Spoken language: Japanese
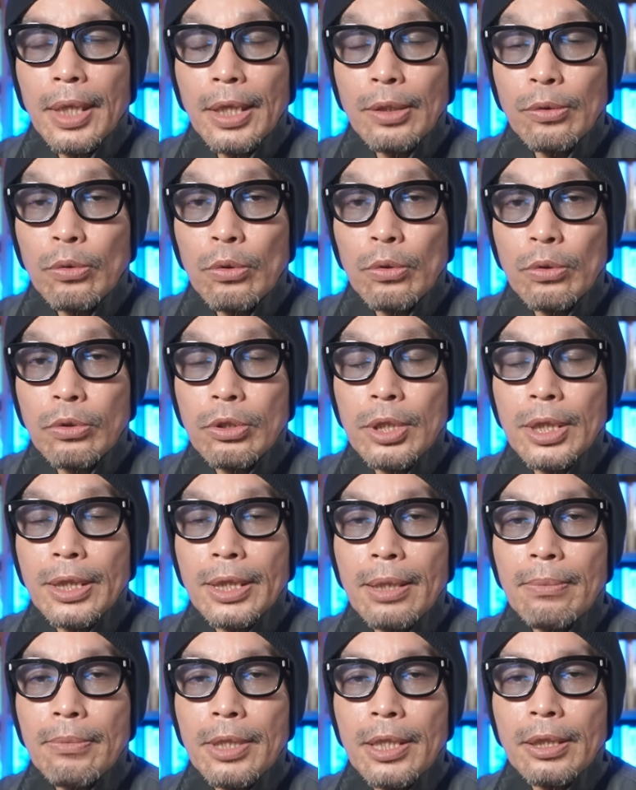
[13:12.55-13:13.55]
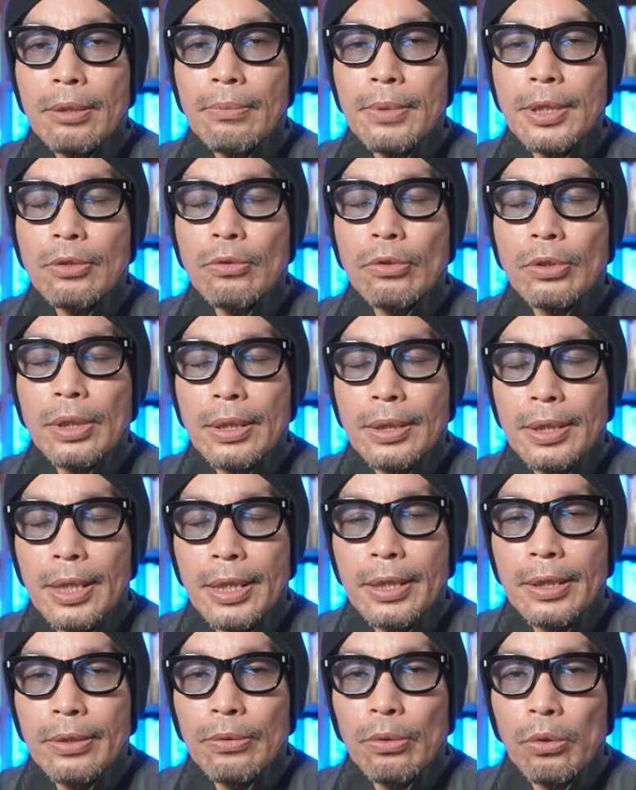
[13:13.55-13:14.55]
あと Twitter もやってますので、ぜ
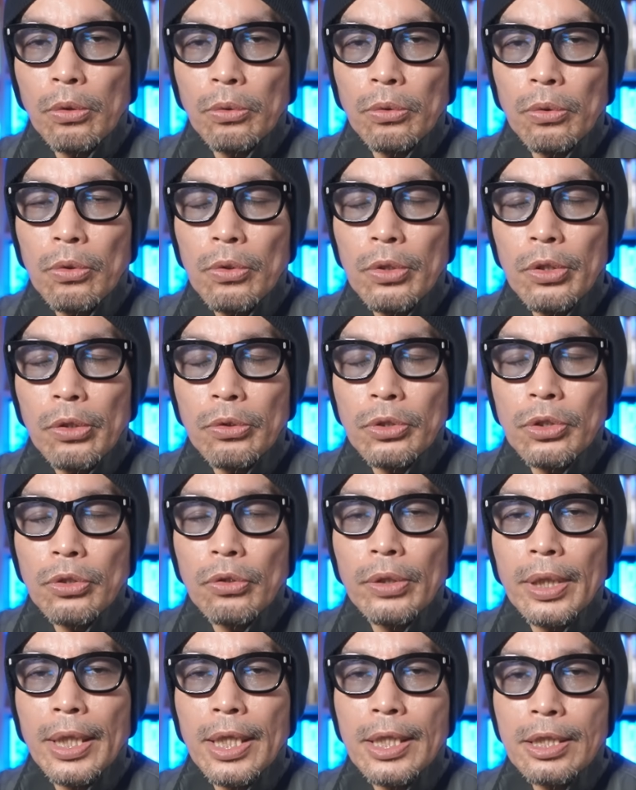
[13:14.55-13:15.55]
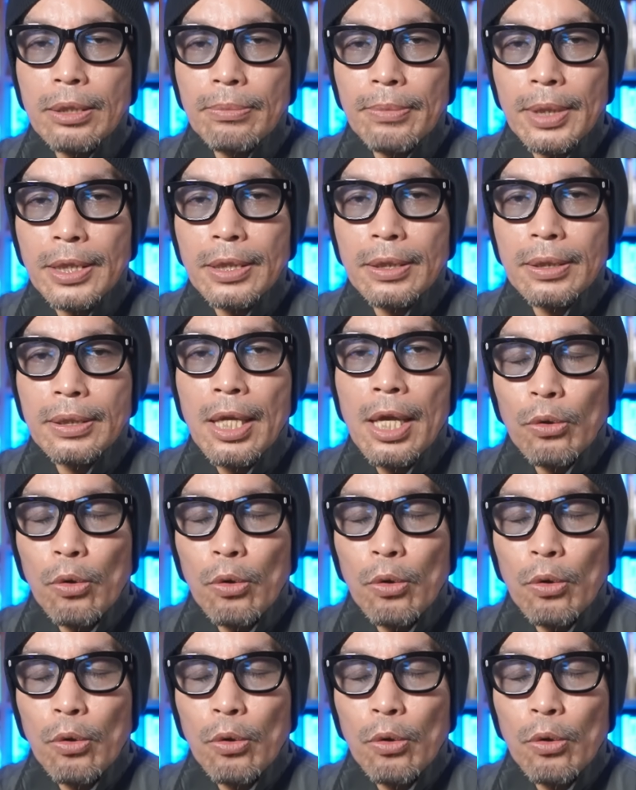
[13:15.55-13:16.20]
ひフォローの方よろしくお願いします。